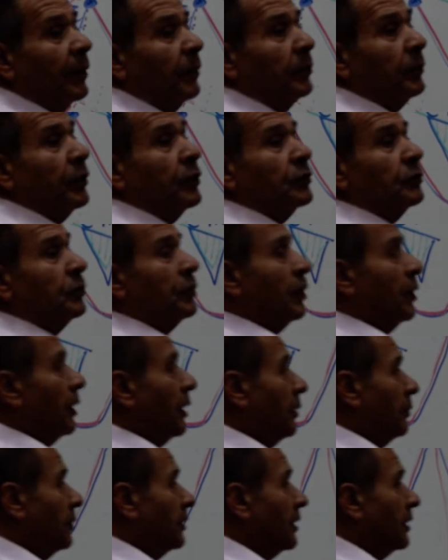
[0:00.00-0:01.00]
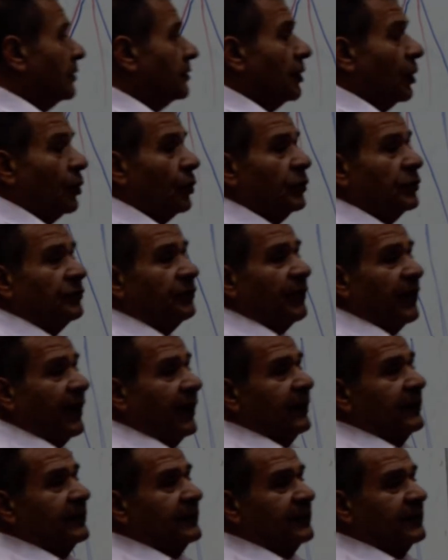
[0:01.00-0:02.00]
ايه ميدل ثيرويد
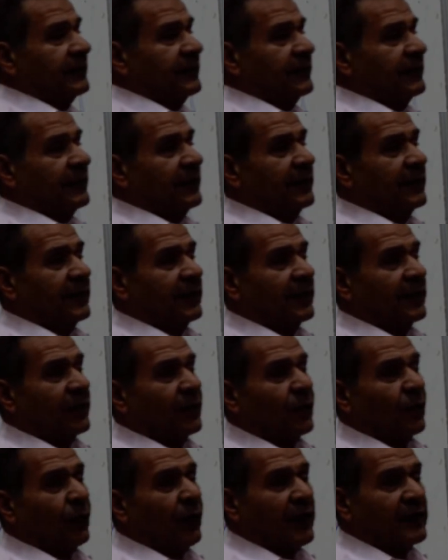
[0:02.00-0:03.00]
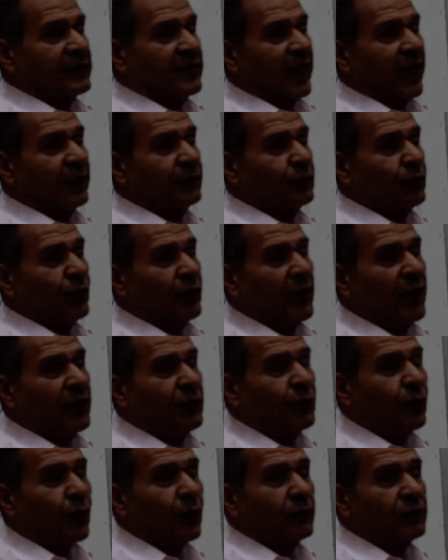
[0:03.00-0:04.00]
فين كويس الحمد لله
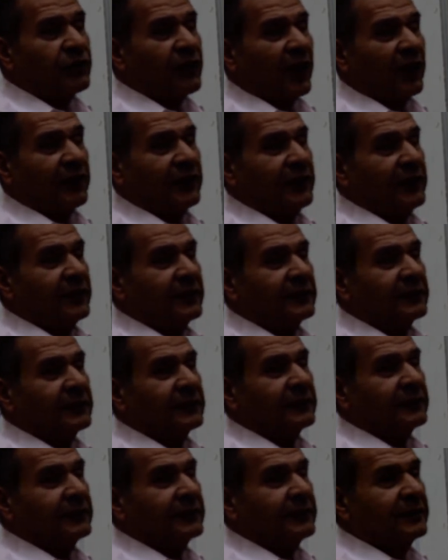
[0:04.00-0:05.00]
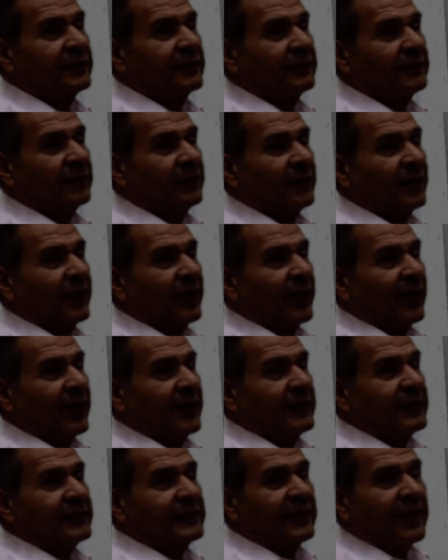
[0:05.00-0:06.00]
انكم صاحيين
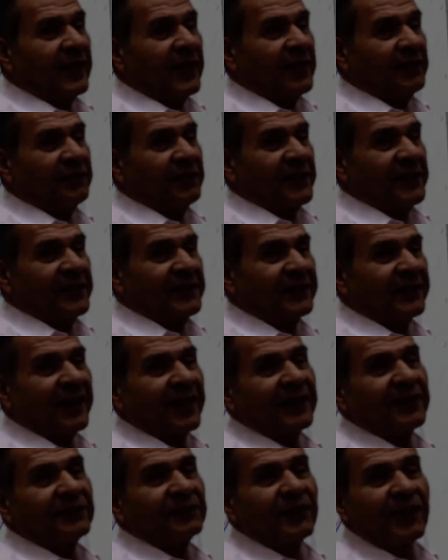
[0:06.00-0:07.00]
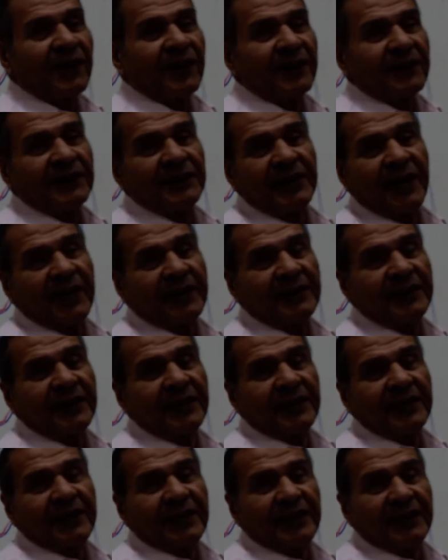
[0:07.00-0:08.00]
ستيل ليفينج انا فكر يعني
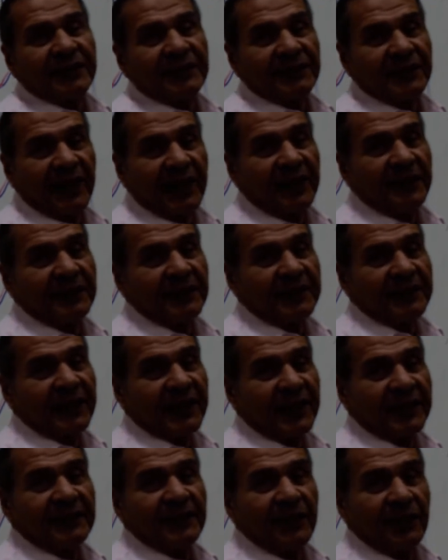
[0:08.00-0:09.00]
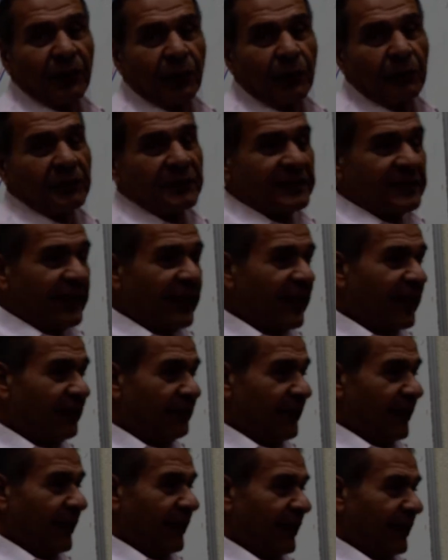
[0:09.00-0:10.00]
ده انديكيت انكم ستيل
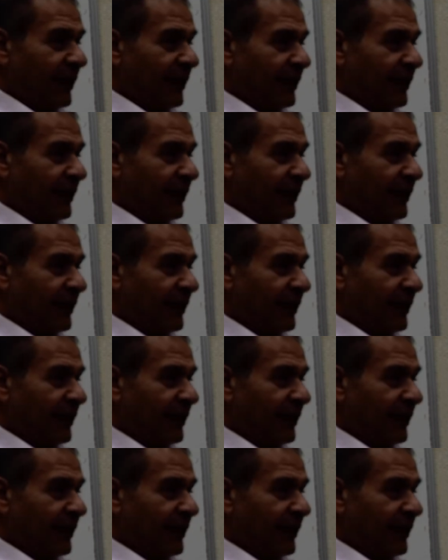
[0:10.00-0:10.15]
ليفينج